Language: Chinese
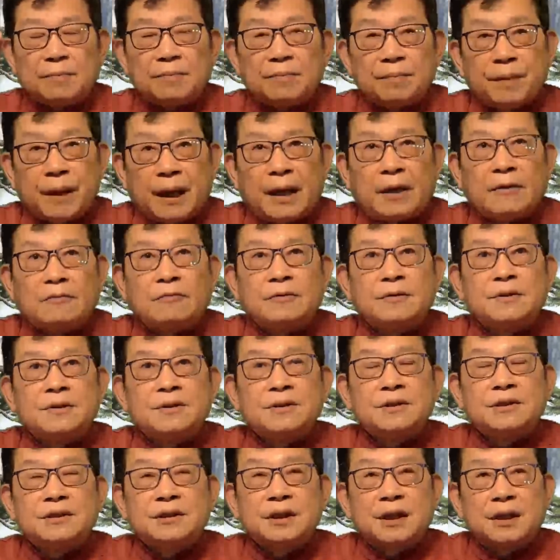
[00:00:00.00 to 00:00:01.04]
百分
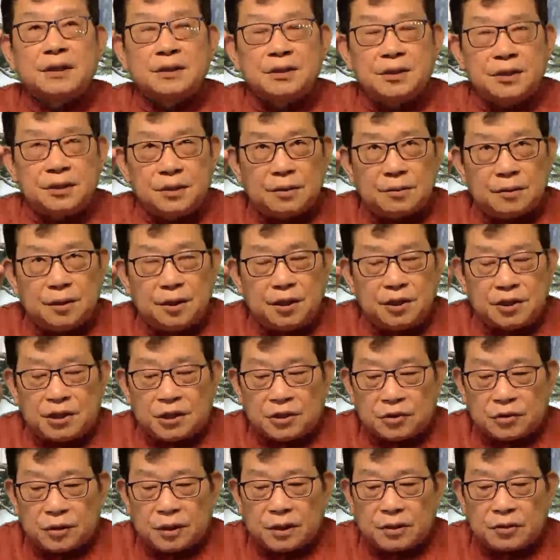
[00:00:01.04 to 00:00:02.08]
之呃疫情
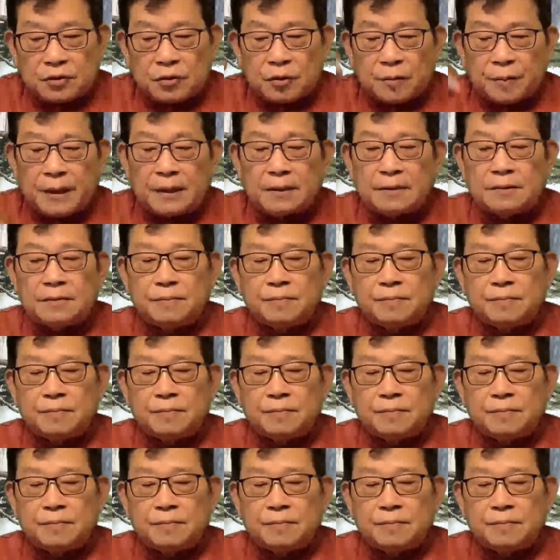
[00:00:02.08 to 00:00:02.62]
最严重的邦。